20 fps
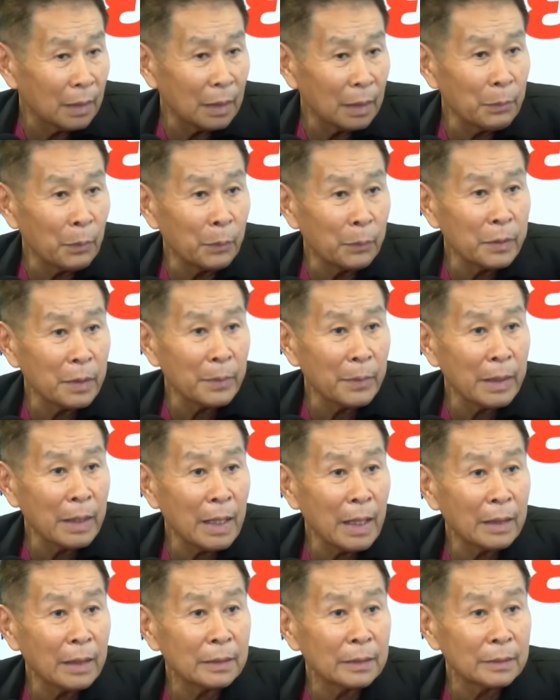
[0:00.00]
ถ้าผมจะไป
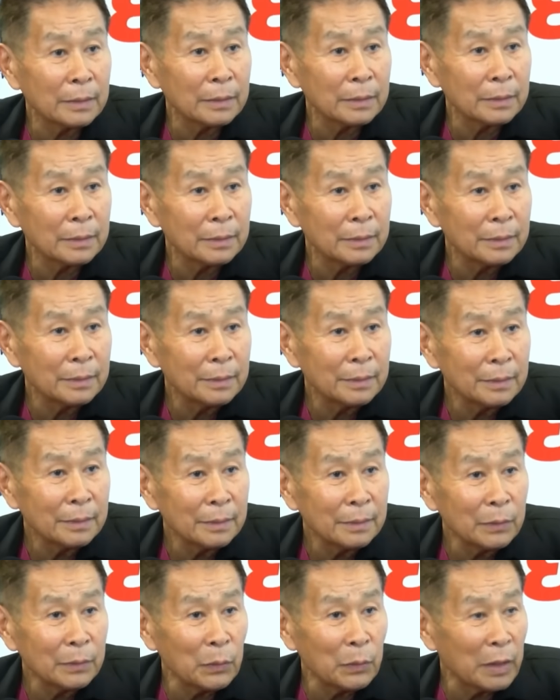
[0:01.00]
นั่ง
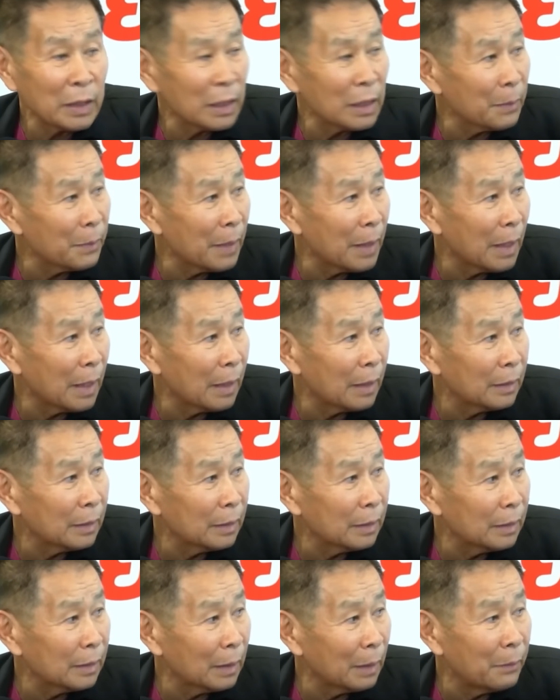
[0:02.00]
อยู่ในสภา
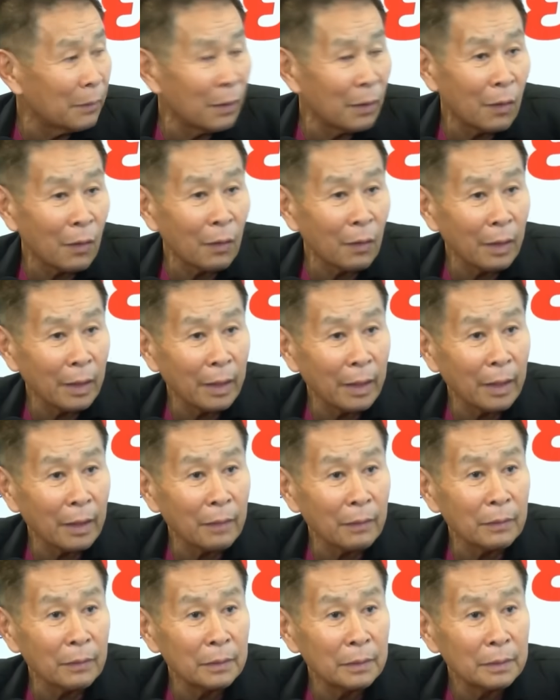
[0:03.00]
ทำของอะไร
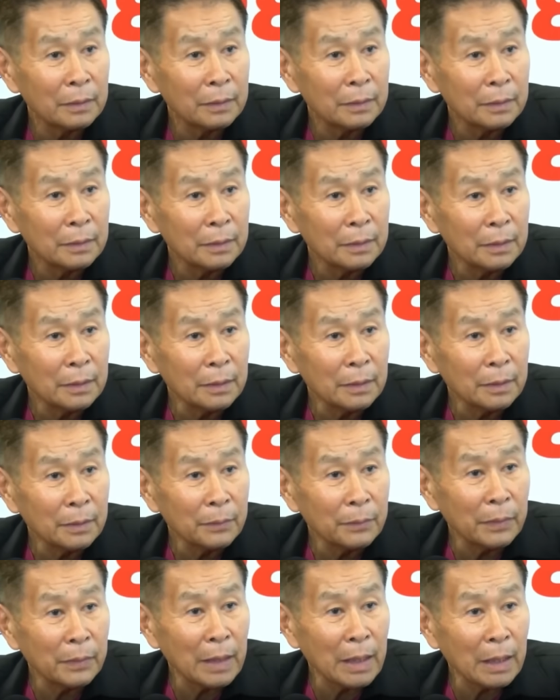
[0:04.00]
ครับ
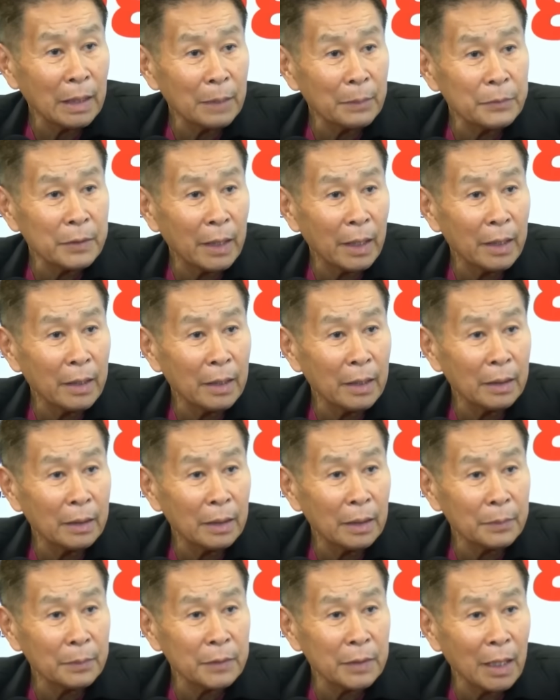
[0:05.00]
นั่งรับใช้อะไร
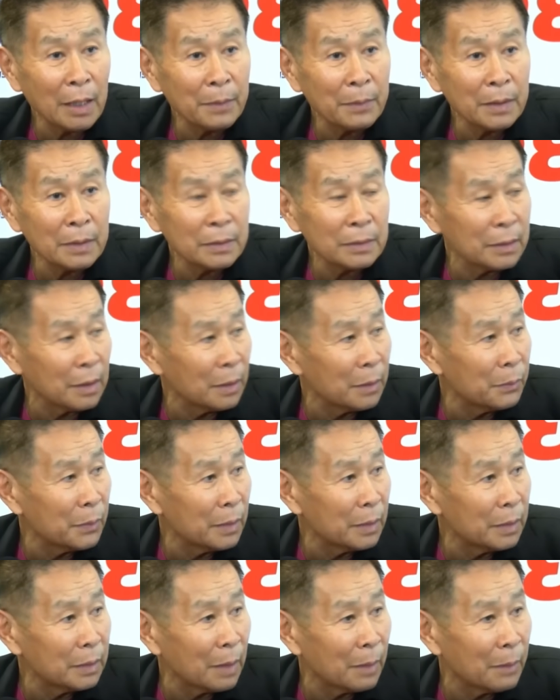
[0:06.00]
รับใช้เป็น4
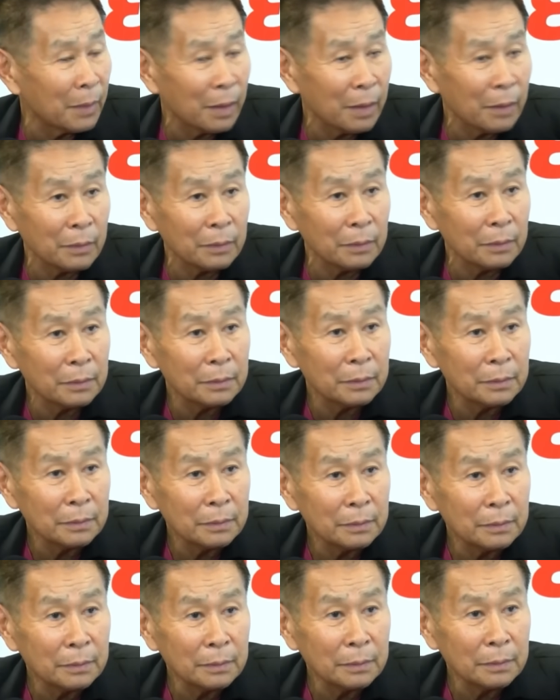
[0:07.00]
ปีเต็มแล้ว
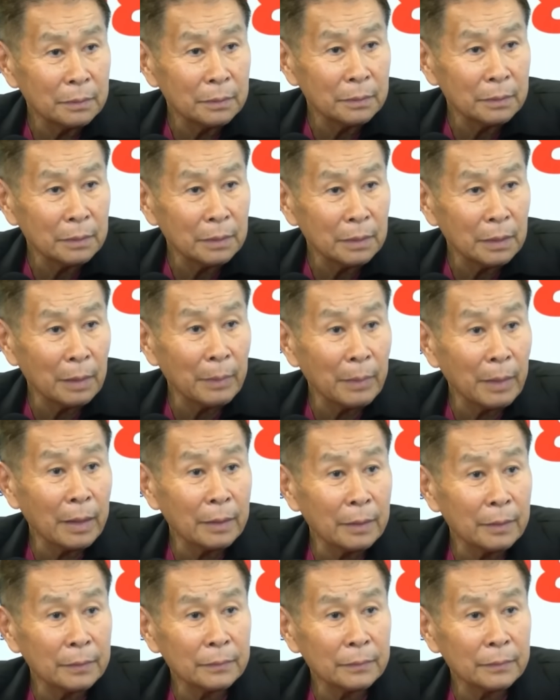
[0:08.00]
ใช่ไหม